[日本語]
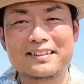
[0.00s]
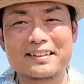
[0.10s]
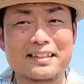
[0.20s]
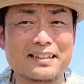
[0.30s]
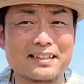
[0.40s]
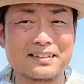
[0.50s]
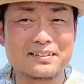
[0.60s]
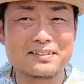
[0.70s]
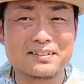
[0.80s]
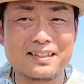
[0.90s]
で、
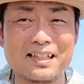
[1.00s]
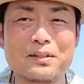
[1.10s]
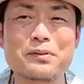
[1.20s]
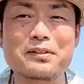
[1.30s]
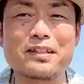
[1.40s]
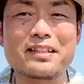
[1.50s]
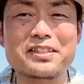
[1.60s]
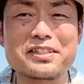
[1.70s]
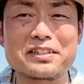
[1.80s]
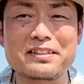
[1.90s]
ああ俺の
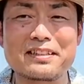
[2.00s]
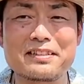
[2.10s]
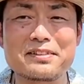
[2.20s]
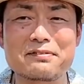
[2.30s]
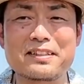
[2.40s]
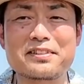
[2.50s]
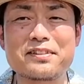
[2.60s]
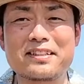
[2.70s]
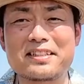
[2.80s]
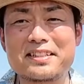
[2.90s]
話してくれてるって、私の
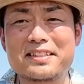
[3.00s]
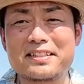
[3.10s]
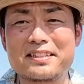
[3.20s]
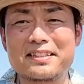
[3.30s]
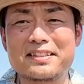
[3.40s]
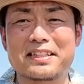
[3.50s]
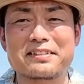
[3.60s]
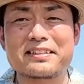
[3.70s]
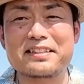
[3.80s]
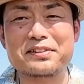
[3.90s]
話してく
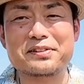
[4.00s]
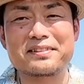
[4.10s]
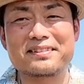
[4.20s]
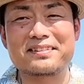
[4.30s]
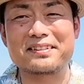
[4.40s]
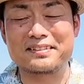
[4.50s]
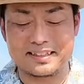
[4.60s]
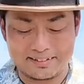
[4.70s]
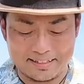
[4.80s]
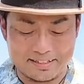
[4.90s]
れてるっていう、
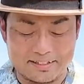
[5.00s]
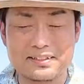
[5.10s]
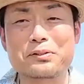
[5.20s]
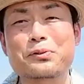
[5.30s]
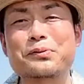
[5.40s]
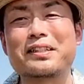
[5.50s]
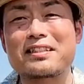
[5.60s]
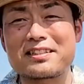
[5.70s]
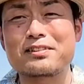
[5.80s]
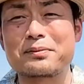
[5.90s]
絶対喜んで
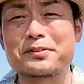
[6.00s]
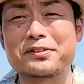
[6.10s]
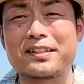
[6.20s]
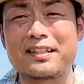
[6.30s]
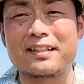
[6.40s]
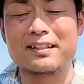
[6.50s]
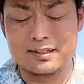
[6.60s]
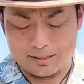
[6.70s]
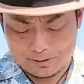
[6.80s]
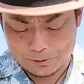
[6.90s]
らっしゃると思うので、
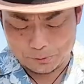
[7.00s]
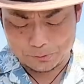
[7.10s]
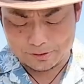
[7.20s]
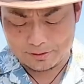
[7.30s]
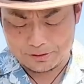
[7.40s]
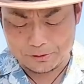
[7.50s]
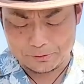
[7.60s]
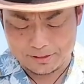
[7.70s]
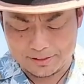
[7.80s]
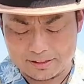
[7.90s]
今日こうやって勇気
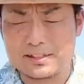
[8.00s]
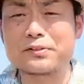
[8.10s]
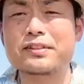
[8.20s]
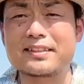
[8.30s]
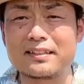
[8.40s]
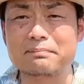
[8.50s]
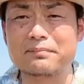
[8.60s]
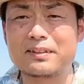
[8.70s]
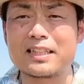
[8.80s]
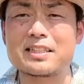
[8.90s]
を出して清良さん
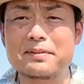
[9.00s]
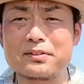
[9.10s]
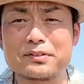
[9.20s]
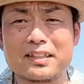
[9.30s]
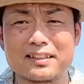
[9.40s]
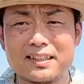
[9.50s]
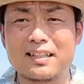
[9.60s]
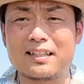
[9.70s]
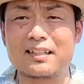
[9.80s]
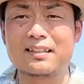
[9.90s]
はじめいろんな方
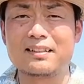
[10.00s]
が、